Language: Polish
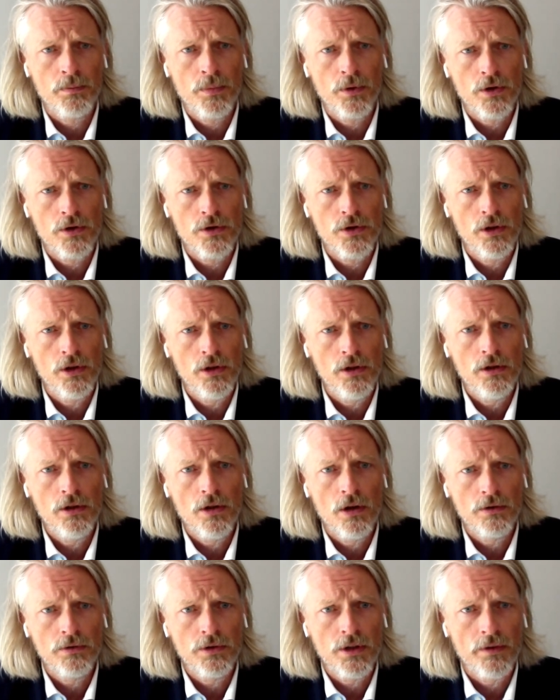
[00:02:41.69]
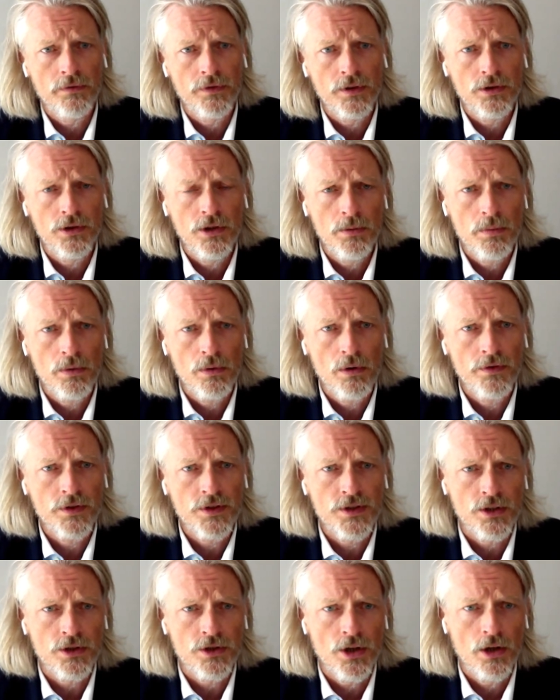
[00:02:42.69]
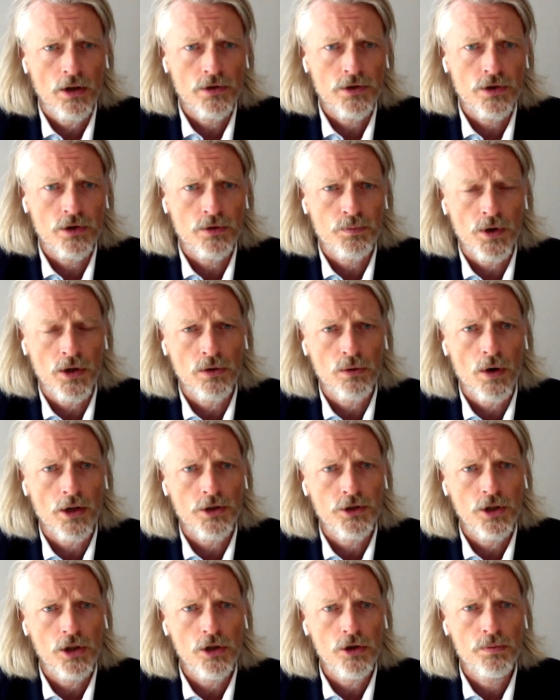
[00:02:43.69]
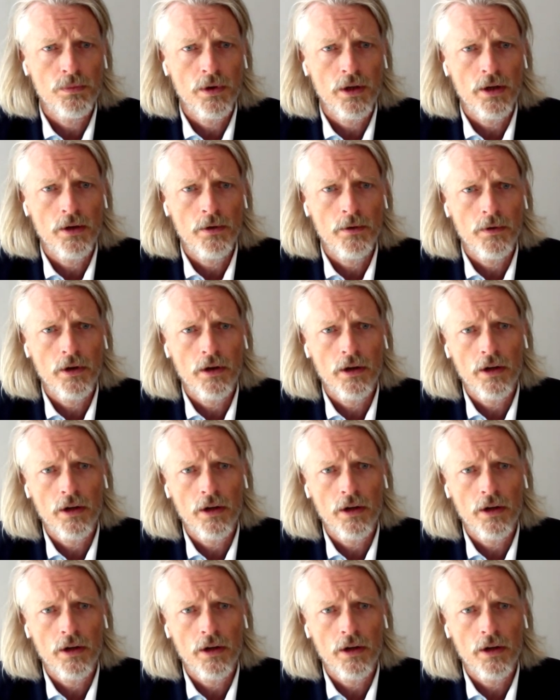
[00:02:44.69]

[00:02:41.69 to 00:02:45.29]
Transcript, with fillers: bo jeżeli no, nawet nie było wystarczająco sprzętu, a chcieliśmy